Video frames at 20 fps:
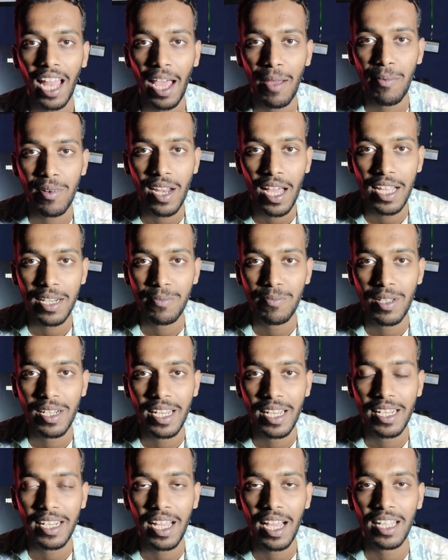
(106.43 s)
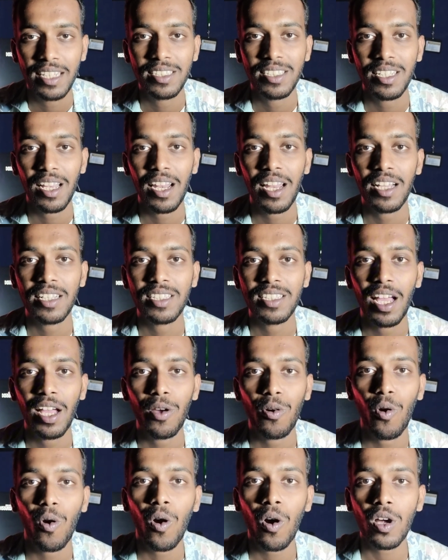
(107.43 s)
लाइमलाइट में रहना अच्छा लगता
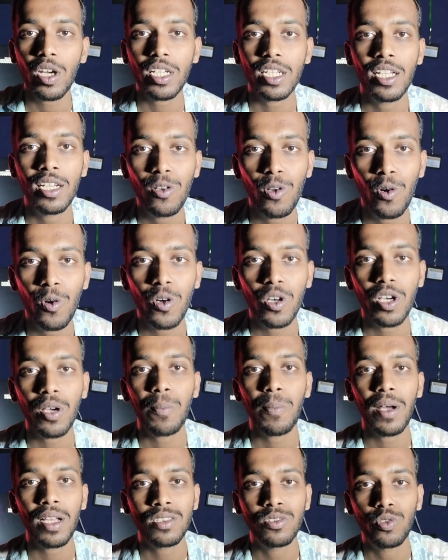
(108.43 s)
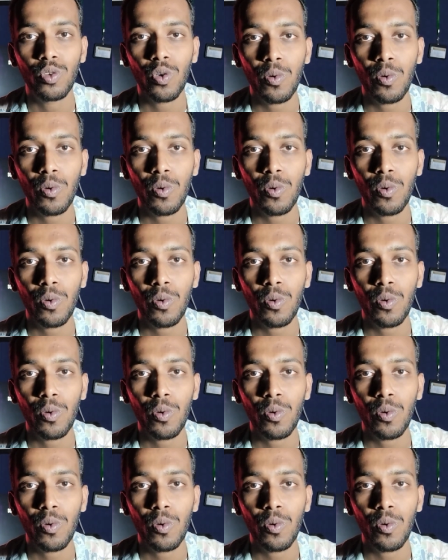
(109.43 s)
है और इन लोगों के पास